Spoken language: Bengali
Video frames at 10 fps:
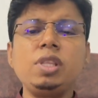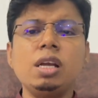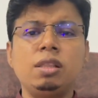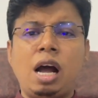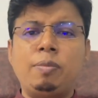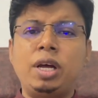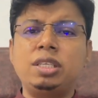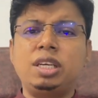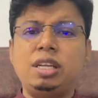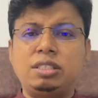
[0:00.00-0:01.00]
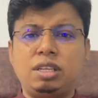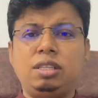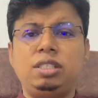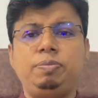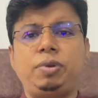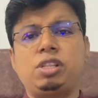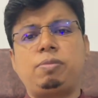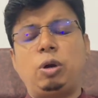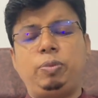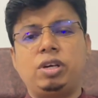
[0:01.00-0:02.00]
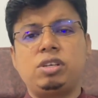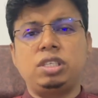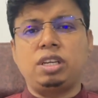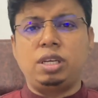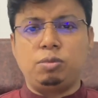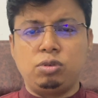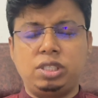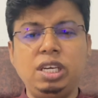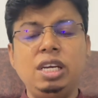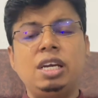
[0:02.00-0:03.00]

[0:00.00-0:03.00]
তা আমরা আজকে ন্যাচারাল যে প্রেস বায়োপি আছে সেটা নিয়ে বলছি